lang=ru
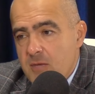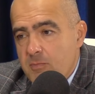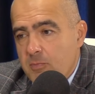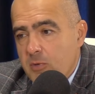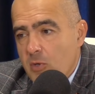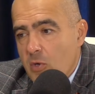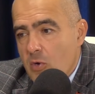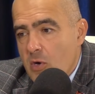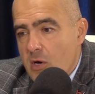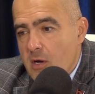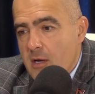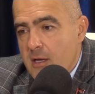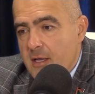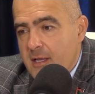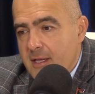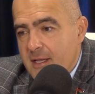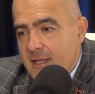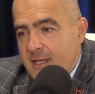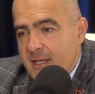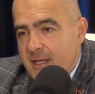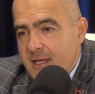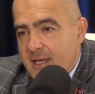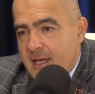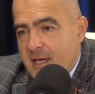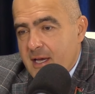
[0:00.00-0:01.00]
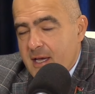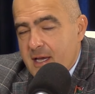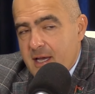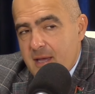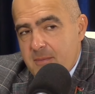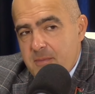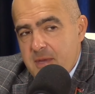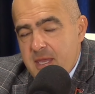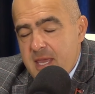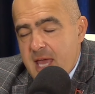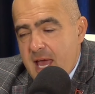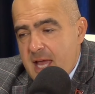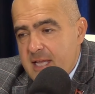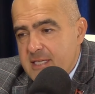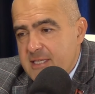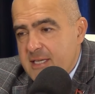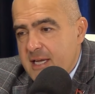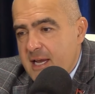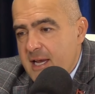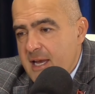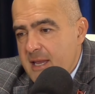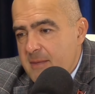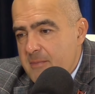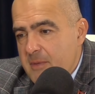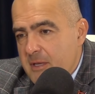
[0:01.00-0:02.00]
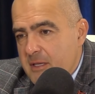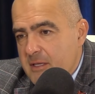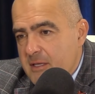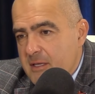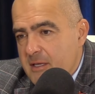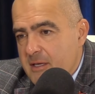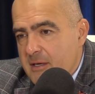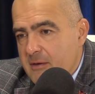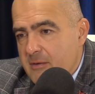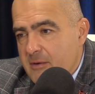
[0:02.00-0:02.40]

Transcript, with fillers: тепло. Э, меняется климат.